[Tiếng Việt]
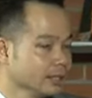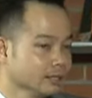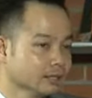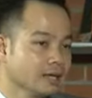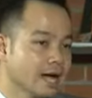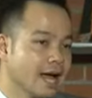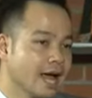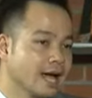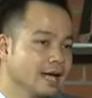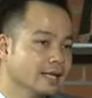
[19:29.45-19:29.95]

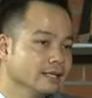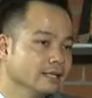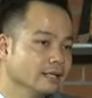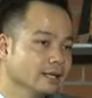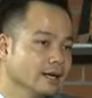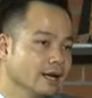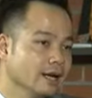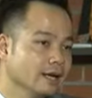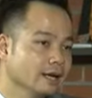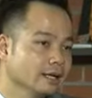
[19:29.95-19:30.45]
Thứ hai nữa
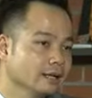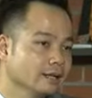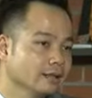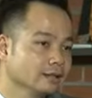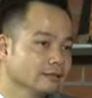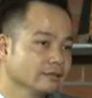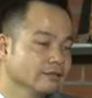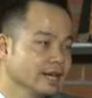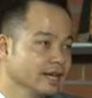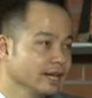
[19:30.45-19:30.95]
là
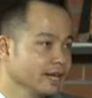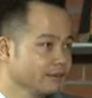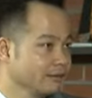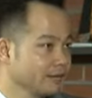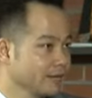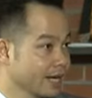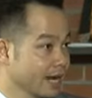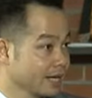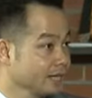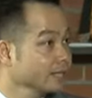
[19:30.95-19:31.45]

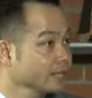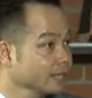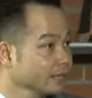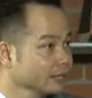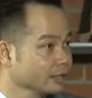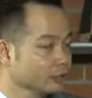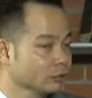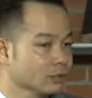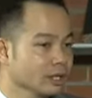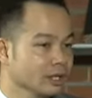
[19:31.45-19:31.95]
về cá nhân ấy,
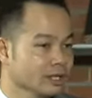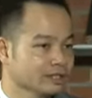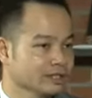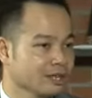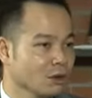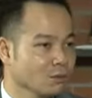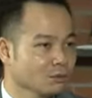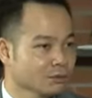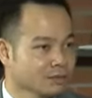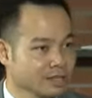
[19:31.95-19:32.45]
thì tôi nghĩ rằng
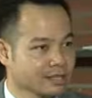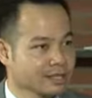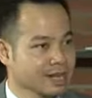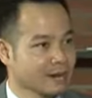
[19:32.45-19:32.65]
sau những thời